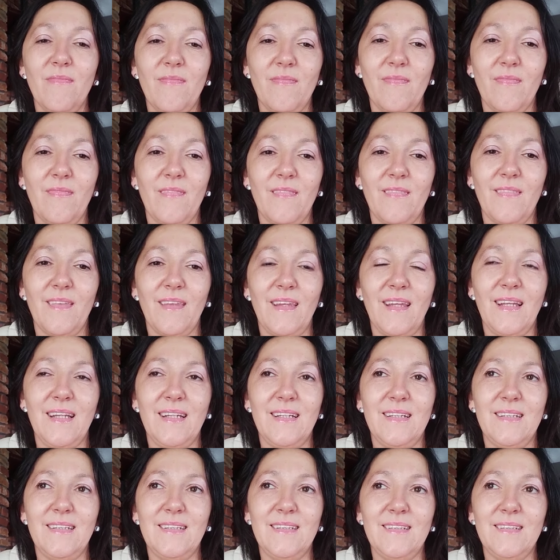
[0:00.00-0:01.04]

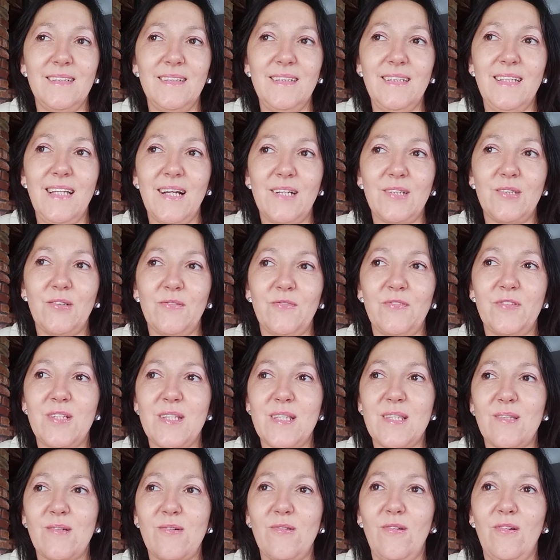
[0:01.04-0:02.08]
Mm, jak to
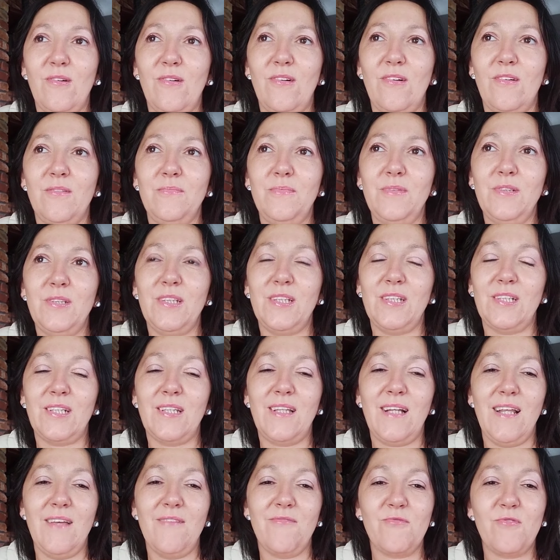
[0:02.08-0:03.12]
wszystko mi się jeszcze
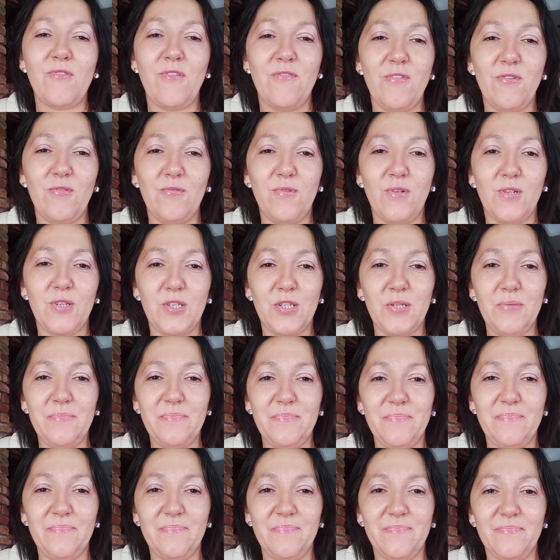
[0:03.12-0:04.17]
dalej w głowie ułoży.